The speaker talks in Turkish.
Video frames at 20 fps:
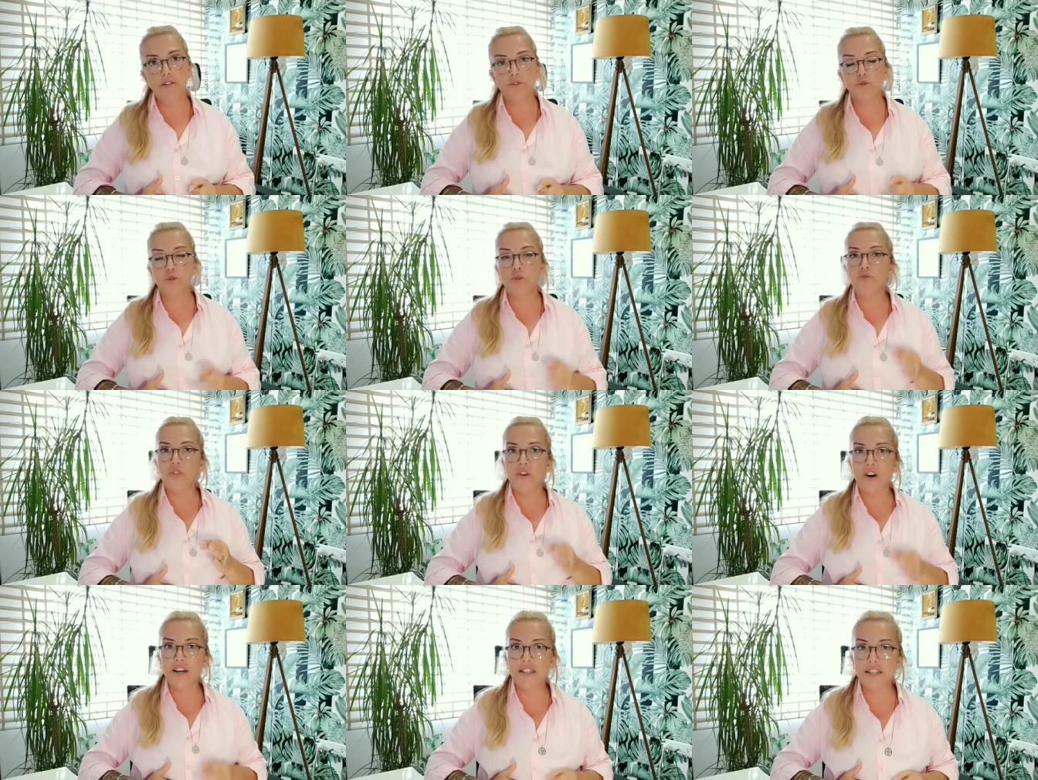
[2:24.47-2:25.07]

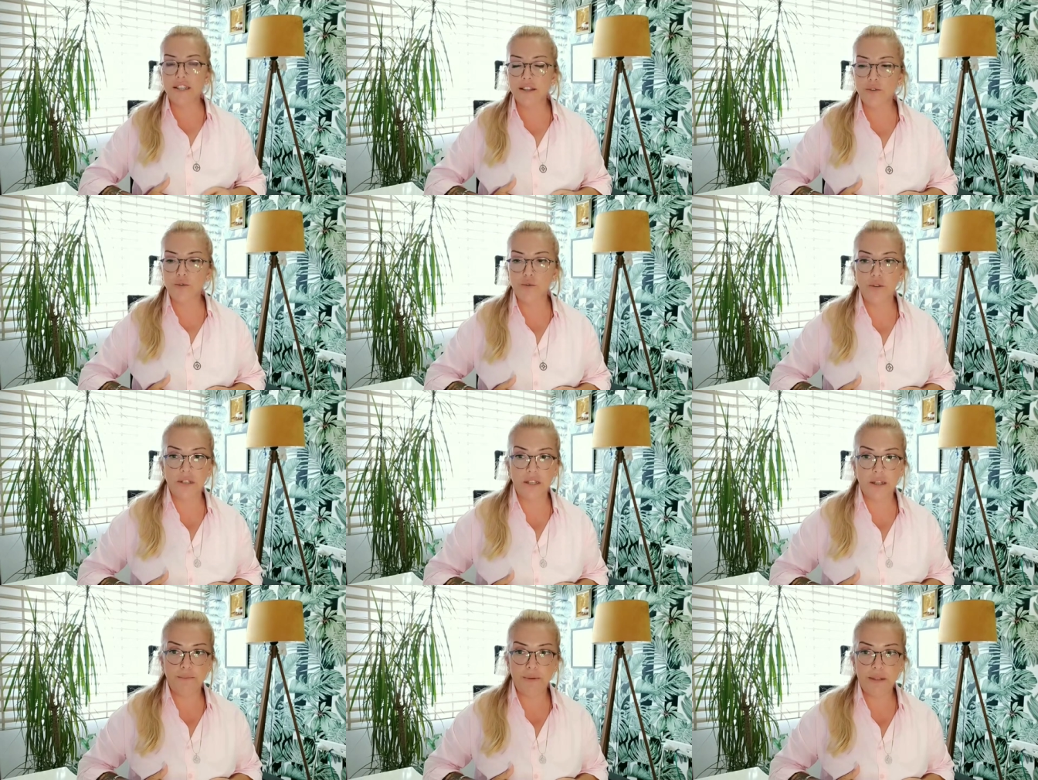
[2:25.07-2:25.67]
çok faydalı
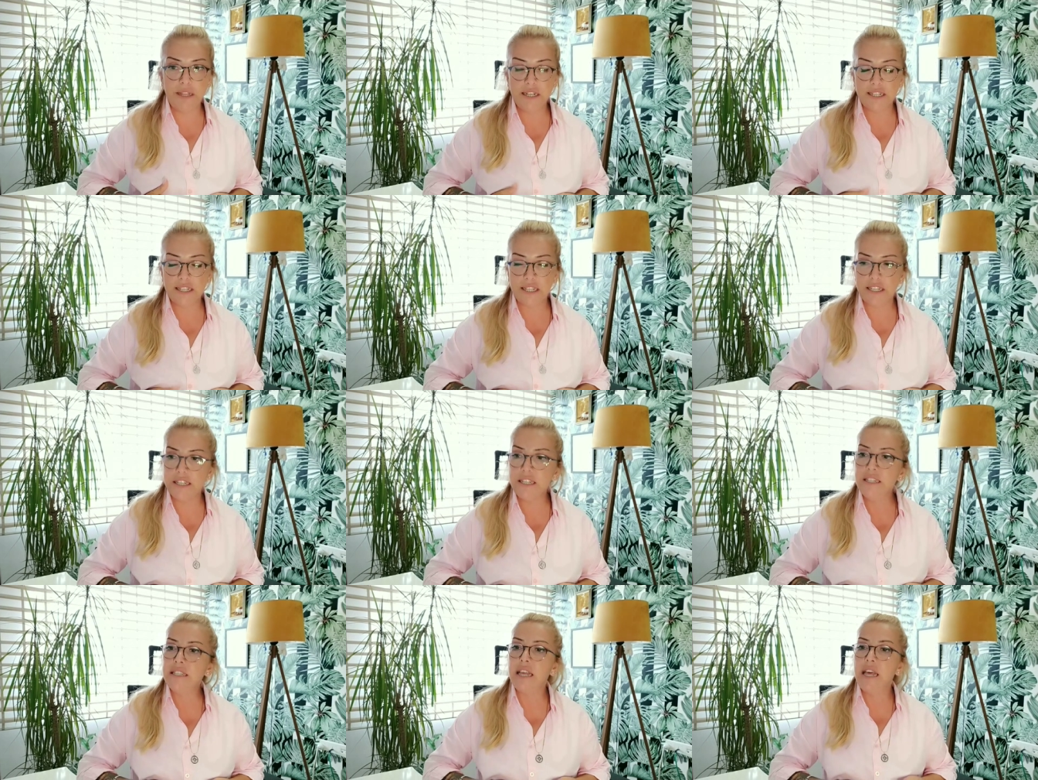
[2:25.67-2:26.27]

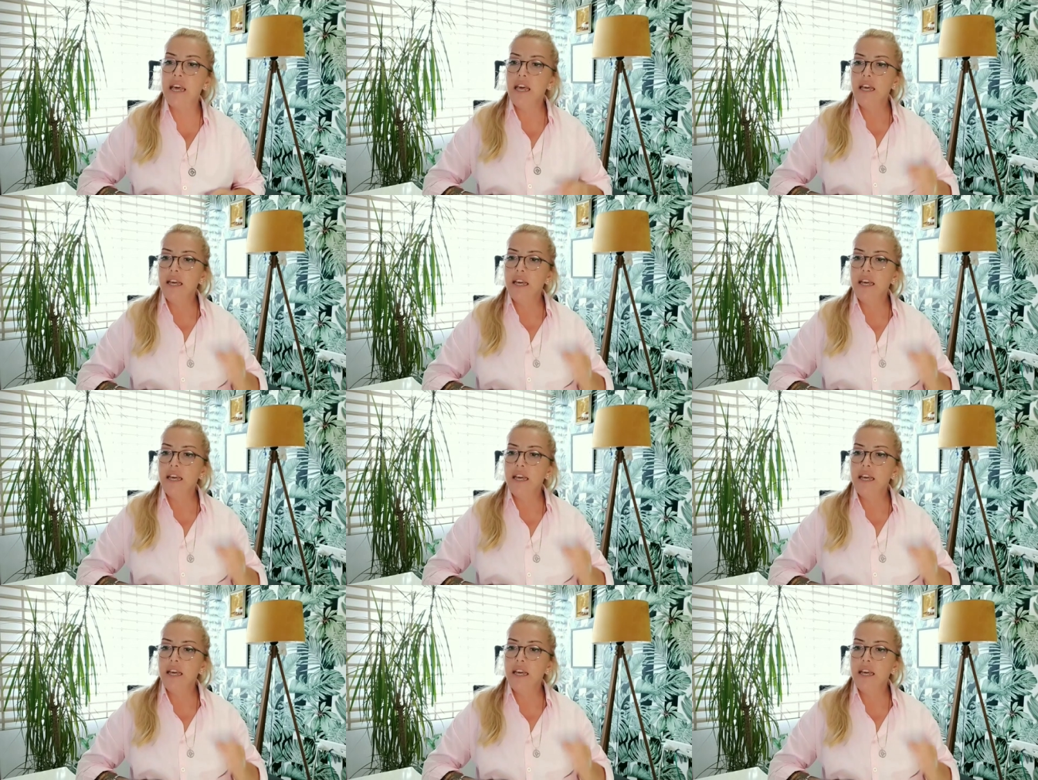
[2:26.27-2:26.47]
kullanabilirsiniz.